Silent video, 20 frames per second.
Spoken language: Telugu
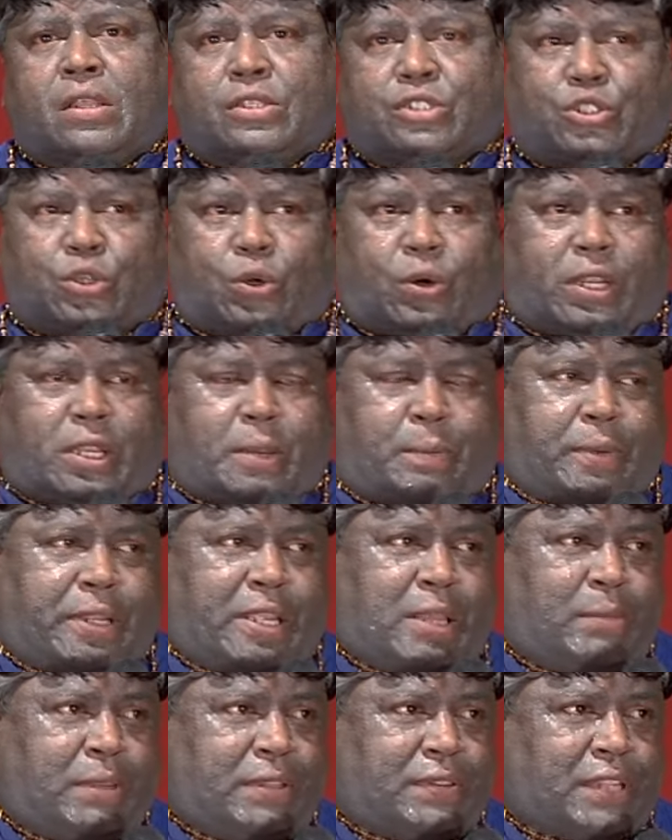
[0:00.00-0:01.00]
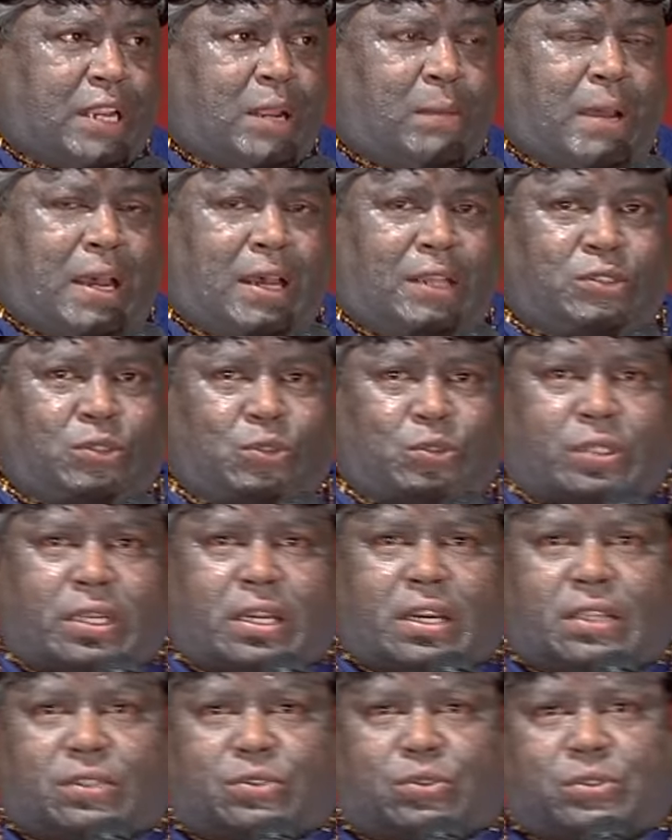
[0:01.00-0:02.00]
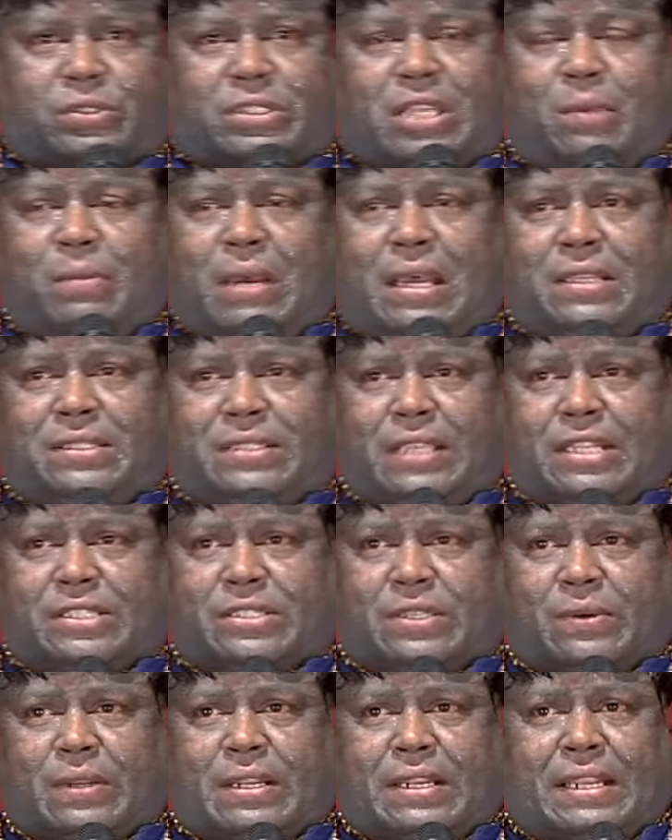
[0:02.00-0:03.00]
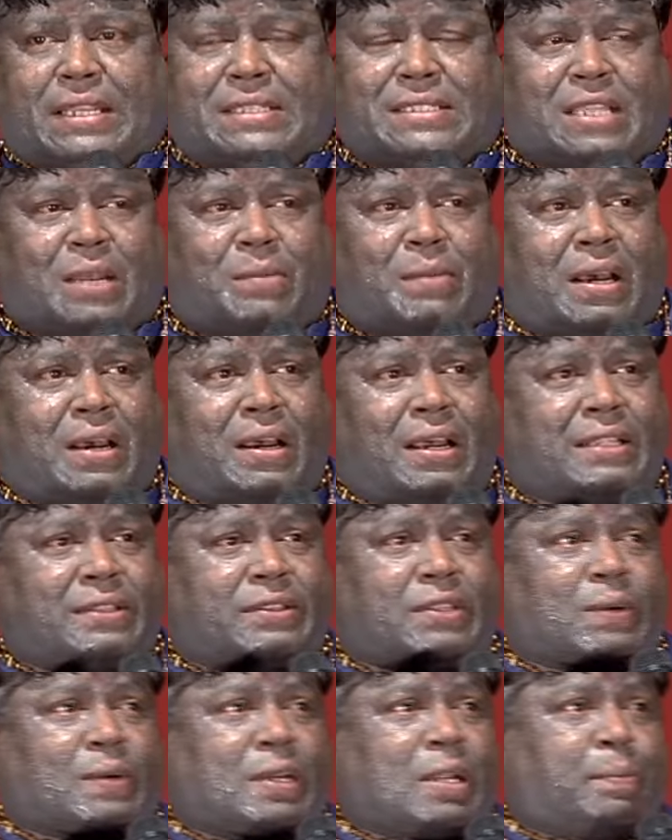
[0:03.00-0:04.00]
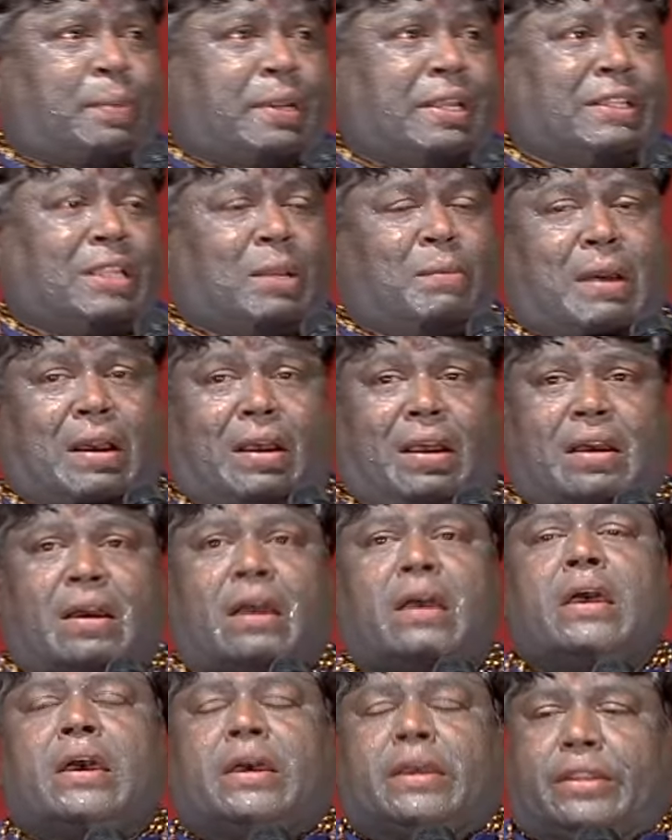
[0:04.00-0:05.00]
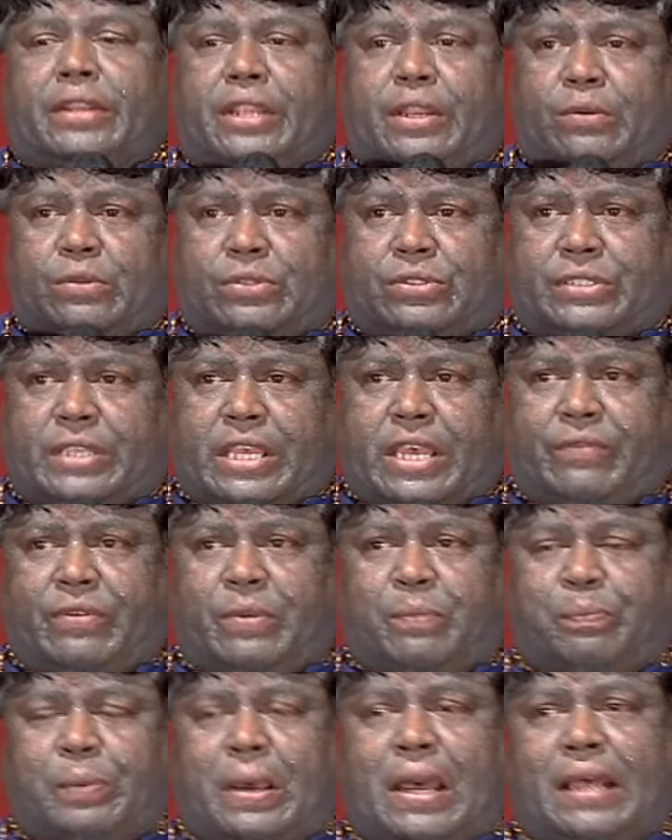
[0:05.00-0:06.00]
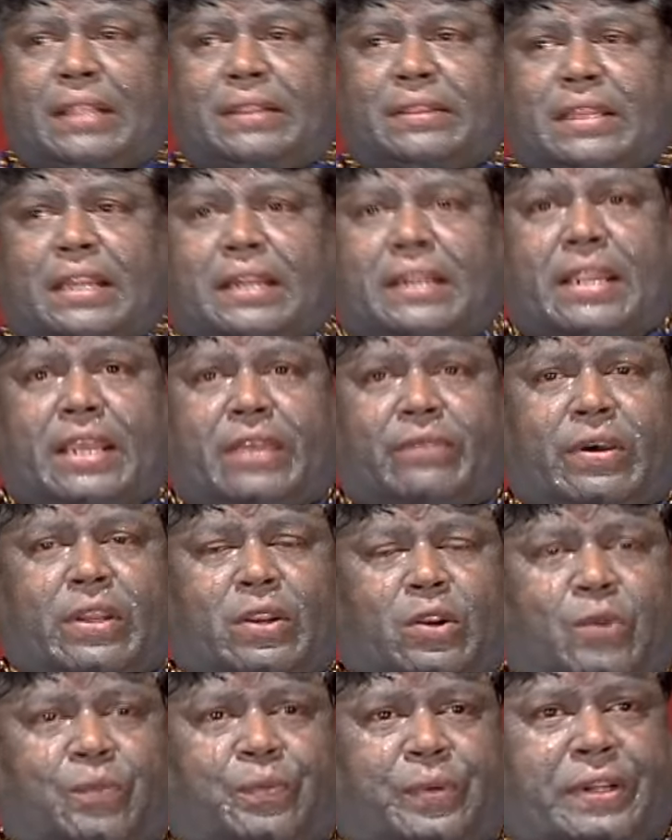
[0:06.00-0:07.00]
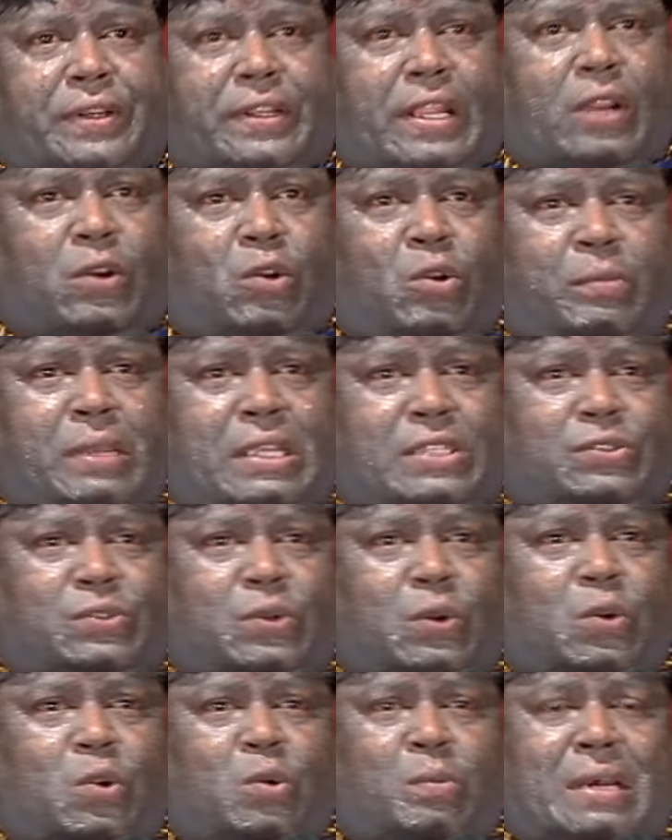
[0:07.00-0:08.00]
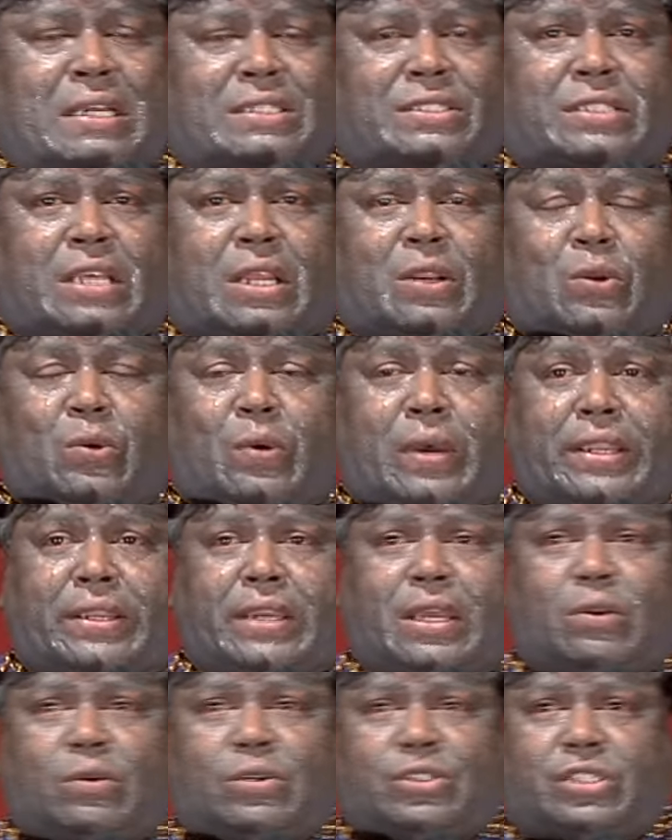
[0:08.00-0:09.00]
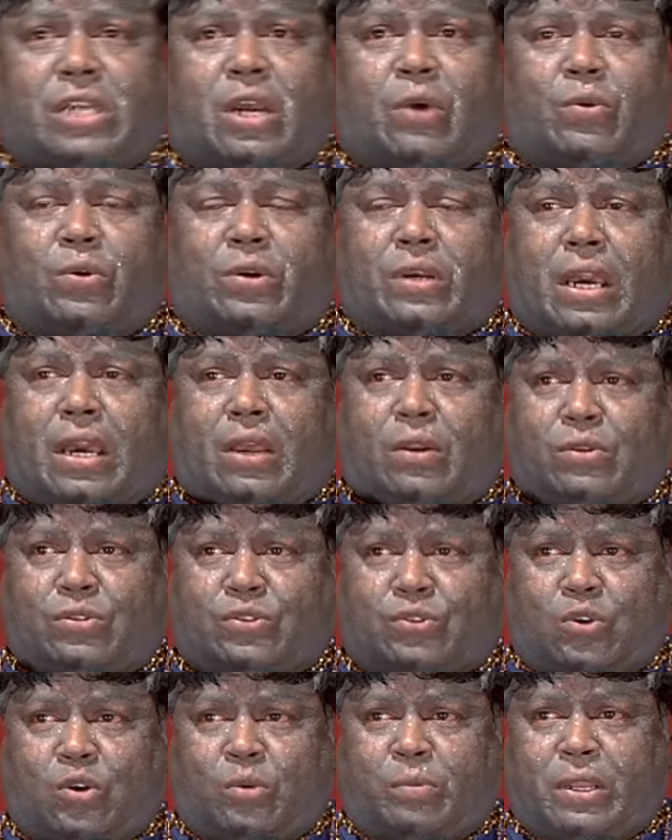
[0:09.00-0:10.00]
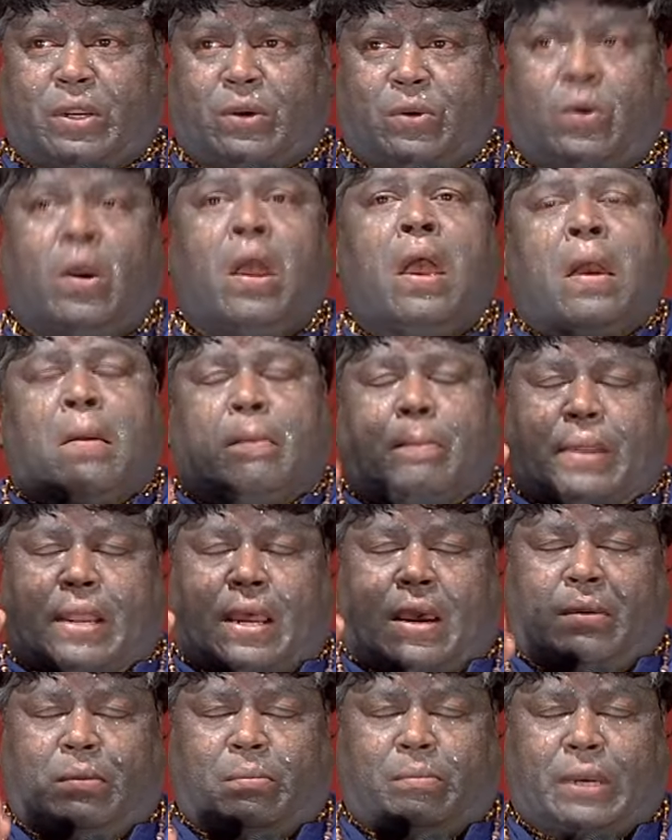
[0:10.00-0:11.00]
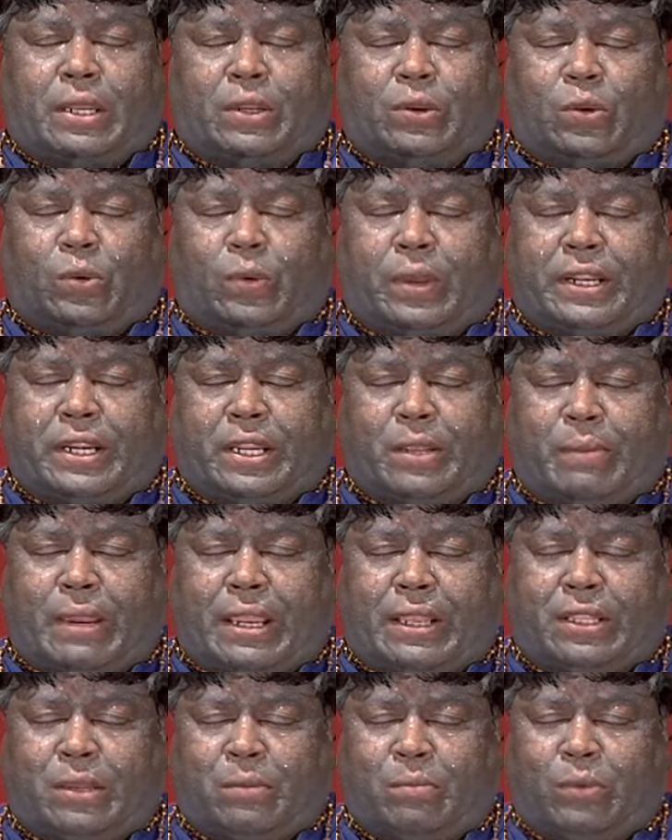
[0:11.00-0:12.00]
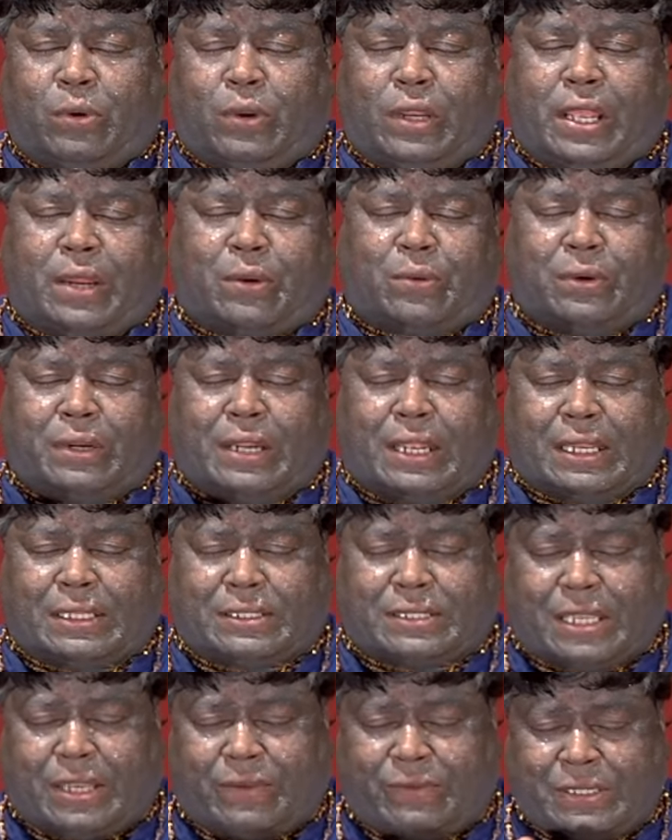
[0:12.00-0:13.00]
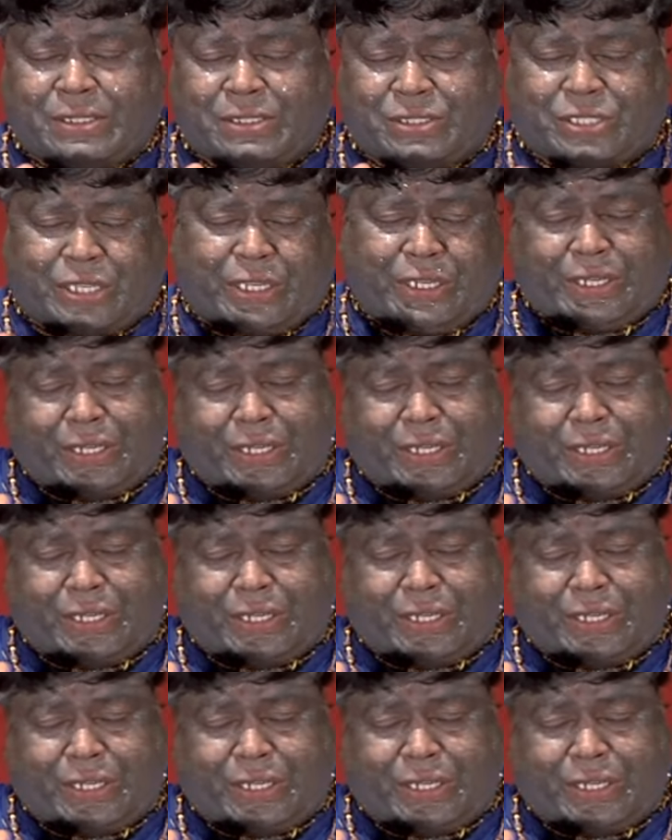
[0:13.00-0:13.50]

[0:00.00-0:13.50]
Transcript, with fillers: చోర ప్రియమిత్రమా చూదరుల చుట్టమా సరసకుల నేస్తమా హంతకుల ప్రీతమా నేను సేవింప అంత డ్రైవర్లు పిట్టర్లు మెస్తుర్లు మాస్టర్లు అయ్యర్లు షావుకాలు సోమరులు బ్రాహ్మణులు అనడి భేదంబు లేకుండా సేవించి